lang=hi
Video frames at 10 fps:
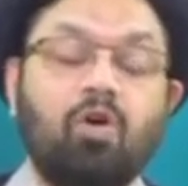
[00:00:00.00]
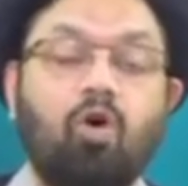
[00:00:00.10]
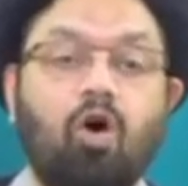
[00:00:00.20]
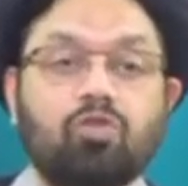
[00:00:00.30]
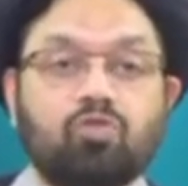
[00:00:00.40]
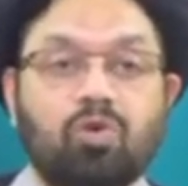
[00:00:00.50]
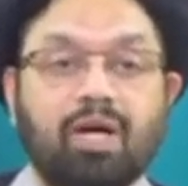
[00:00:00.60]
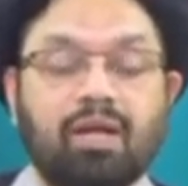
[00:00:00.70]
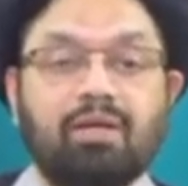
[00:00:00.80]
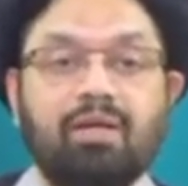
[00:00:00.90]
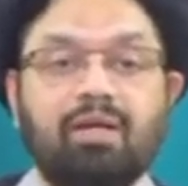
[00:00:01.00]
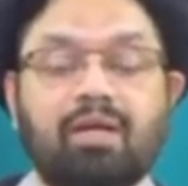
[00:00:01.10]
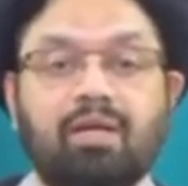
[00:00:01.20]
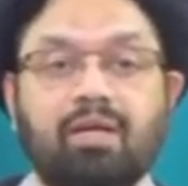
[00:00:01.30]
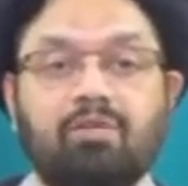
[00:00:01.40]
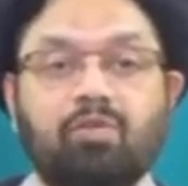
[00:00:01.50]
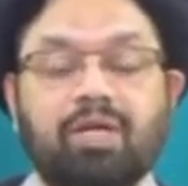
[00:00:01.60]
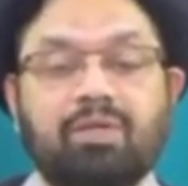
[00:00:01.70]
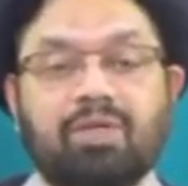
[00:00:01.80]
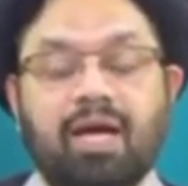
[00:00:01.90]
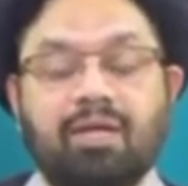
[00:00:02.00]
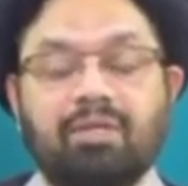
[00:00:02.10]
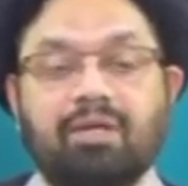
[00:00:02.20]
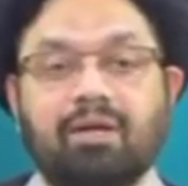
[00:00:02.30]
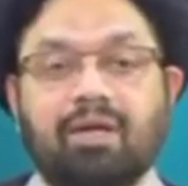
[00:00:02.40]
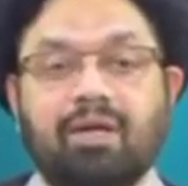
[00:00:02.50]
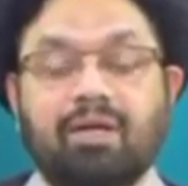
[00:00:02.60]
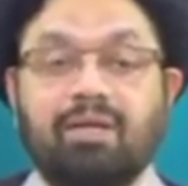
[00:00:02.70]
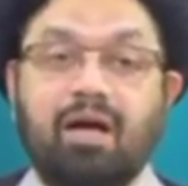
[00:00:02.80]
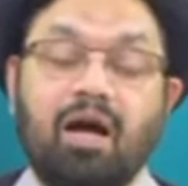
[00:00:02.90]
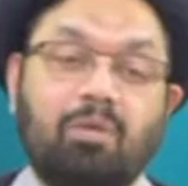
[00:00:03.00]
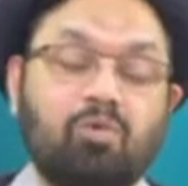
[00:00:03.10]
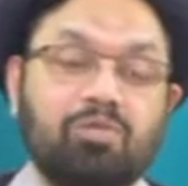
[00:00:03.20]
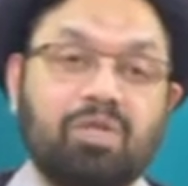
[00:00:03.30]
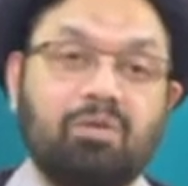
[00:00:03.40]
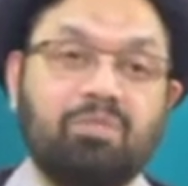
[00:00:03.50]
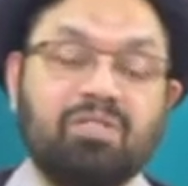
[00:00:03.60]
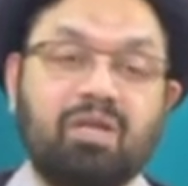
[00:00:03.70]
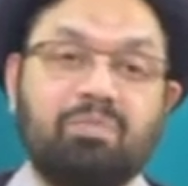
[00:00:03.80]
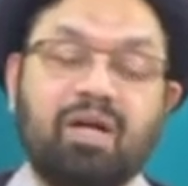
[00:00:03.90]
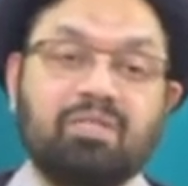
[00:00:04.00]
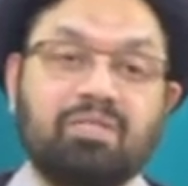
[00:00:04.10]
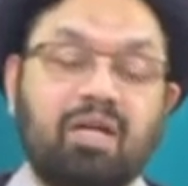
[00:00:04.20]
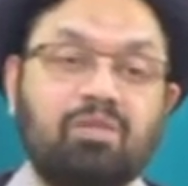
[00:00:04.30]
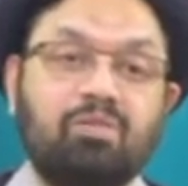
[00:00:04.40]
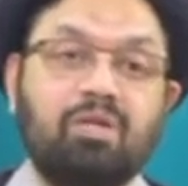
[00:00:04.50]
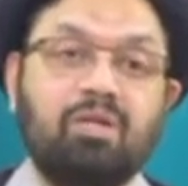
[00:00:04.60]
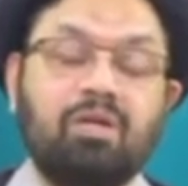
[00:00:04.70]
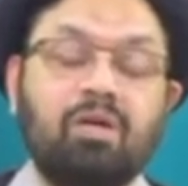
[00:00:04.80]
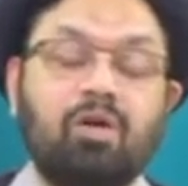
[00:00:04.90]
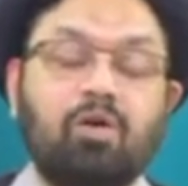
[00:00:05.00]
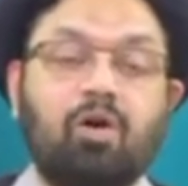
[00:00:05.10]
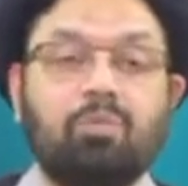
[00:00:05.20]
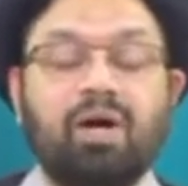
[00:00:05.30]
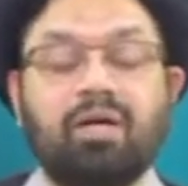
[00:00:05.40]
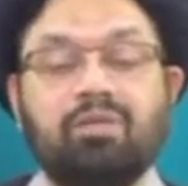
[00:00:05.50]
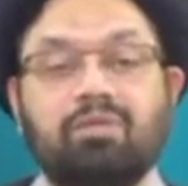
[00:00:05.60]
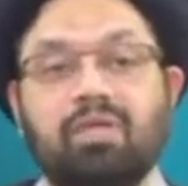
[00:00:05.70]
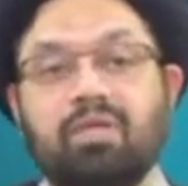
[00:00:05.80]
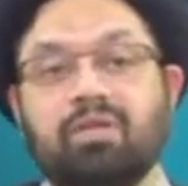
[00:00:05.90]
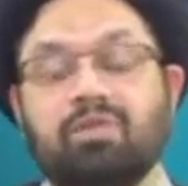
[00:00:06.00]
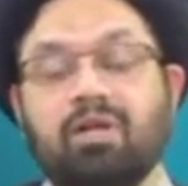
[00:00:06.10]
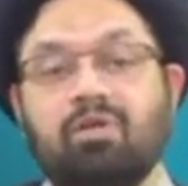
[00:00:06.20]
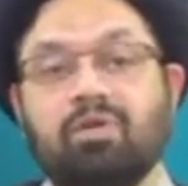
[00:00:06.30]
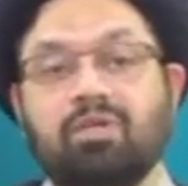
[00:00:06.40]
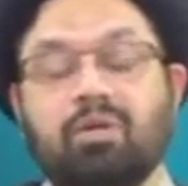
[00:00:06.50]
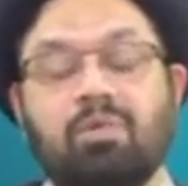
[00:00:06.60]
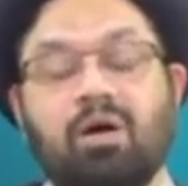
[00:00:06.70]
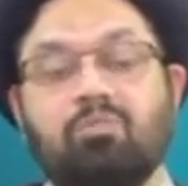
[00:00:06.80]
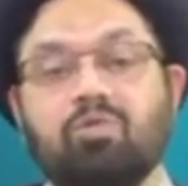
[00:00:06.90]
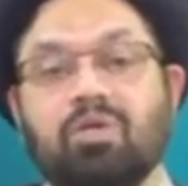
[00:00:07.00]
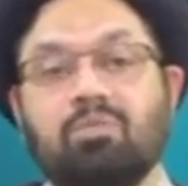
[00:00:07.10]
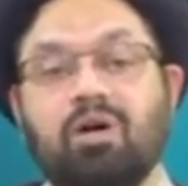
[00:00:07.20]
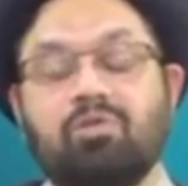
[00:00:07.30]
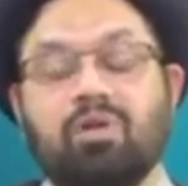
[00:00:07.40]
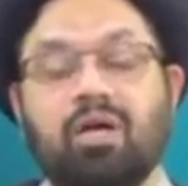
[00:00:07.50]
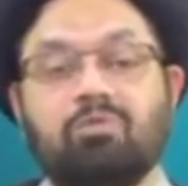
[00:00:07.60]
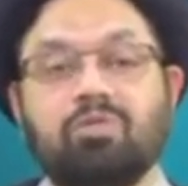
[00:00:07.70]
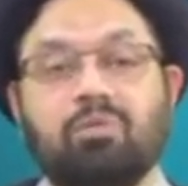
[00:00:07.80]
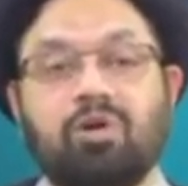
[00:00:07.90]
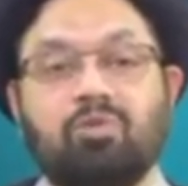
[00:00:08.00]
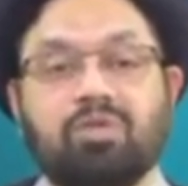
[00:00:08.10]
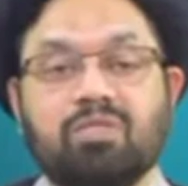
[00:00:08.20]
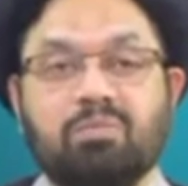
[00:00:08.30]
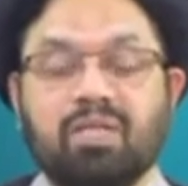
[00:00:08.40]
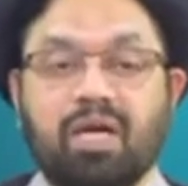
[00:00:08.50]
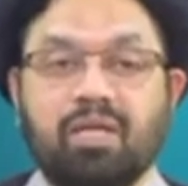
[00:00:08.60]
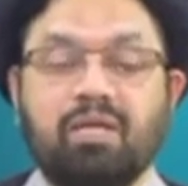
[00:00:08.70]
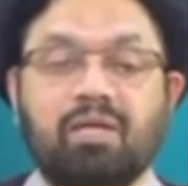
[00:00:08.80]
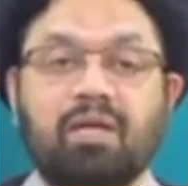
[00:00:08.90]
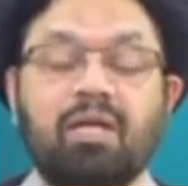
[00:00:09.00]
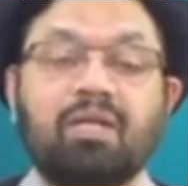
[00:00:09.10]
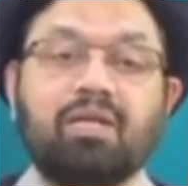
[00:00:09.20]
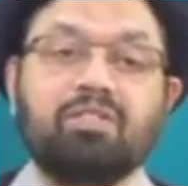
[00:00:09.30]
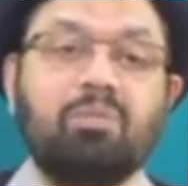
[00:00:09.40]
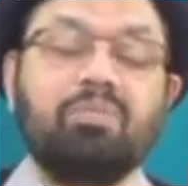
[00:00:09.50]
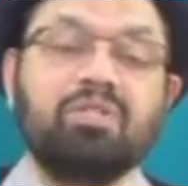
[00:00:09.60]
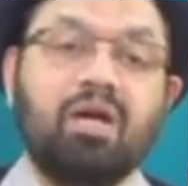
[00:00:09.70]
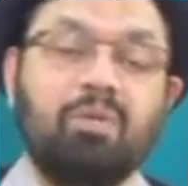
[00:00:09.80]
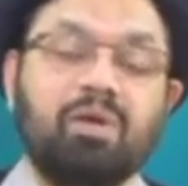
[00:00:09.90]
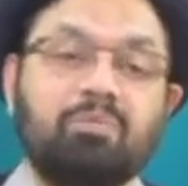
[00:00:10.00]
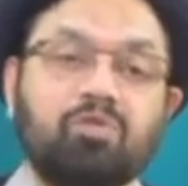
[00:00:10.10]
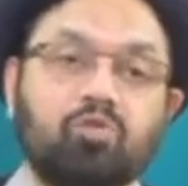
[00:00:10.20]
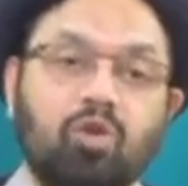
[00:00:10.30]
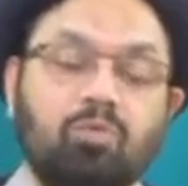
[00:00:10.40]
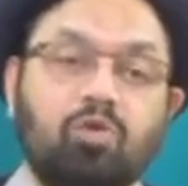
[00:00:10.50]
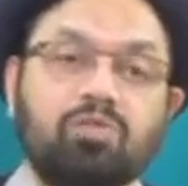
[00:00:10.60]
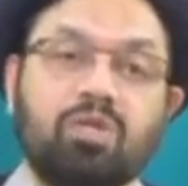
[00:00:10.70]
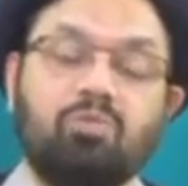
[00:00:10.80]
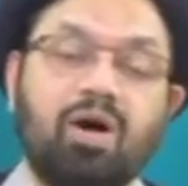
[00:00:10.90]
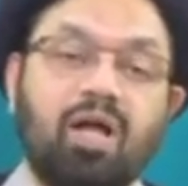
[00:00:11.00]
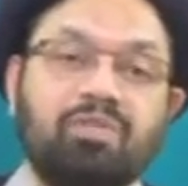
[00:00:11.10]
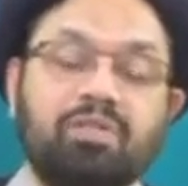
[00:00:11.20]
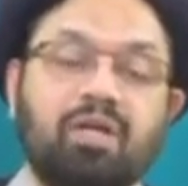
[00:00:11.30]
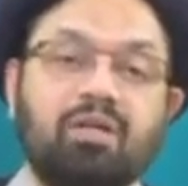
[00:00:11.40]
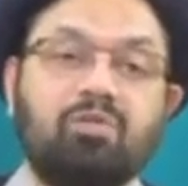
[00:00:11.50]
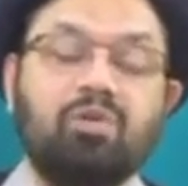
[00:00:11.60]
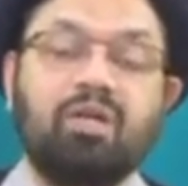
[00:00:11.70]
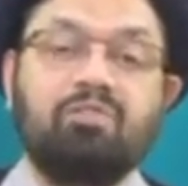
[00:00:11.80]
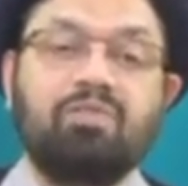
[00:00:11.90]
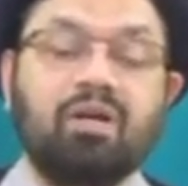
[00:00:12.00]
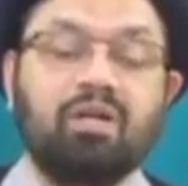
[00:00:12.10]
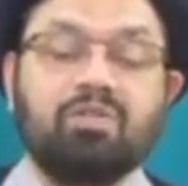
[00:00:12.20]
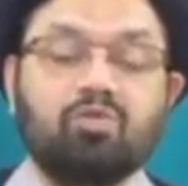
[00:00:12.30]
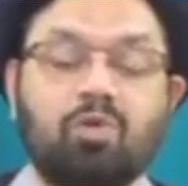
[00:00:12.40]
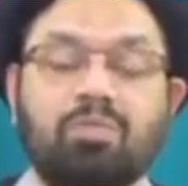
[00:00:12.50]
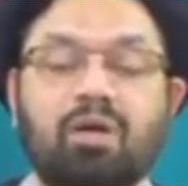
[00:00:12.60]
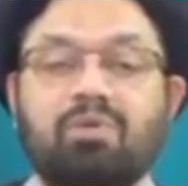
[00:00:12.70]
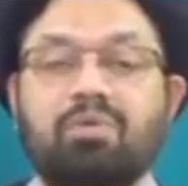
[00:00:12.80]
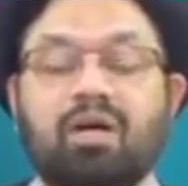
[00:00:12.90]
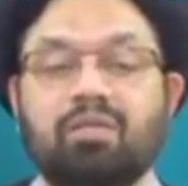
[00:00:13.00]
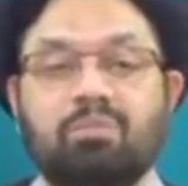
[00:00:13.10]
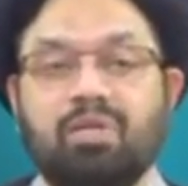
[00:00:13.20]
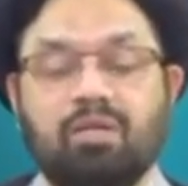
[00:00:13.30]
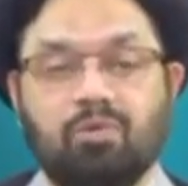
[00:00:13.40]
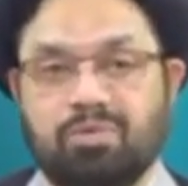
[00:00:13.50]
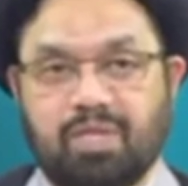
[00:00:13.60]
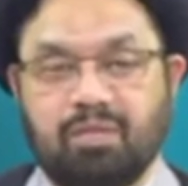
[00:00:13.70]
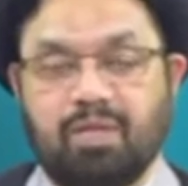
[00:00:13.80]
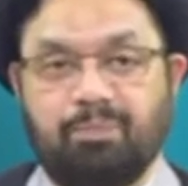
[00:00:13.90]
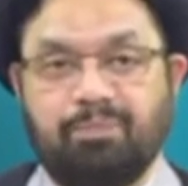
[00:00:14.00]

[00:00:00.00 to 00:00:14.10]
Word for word: और जो कर नहीं रहे हैं वो या तायद कर रहे हैं या खामोश हैं बस ये पाकिस्तानियों की और बाकी दीगर जगहों के तमाम मुसलमानों और गैर मुसलमानों की जिम्मेदारी है कि जब भी जहाँ पर भी जुल्म हो उसकी मुखालफत करनी होगी वरना जुल्म कभी भी ख़त्म नहीं हो सकता